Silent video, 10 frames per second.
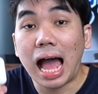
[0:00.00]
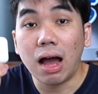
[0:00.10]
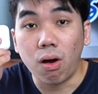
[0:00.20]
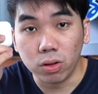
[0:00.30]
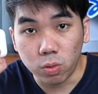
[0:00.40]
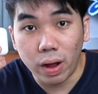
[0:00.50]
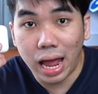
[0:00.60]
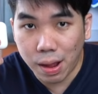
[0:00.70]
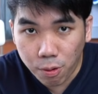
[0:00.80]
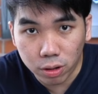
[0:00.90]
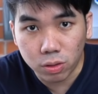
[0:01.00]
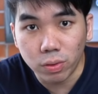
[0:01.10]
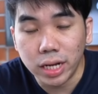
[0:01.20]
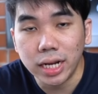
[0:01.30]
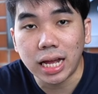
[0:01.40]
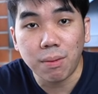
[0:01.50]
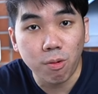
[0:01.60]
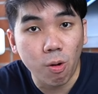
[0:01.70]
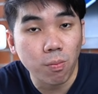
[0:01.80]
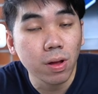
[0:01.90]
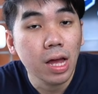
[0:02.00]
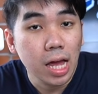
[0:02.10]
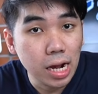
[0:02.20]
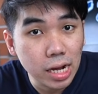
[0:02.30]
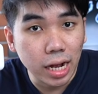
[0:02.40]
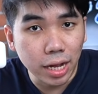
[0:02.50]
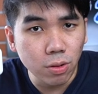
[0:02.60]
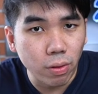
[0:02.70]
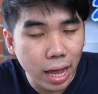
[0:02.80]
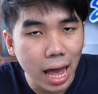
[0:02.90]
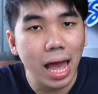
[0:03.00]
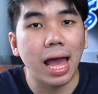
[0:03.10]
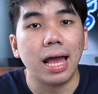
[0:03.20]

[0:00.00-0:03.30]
คาของตัว AirPods ตรงนี้นะครับผมเหลืออยู่แค่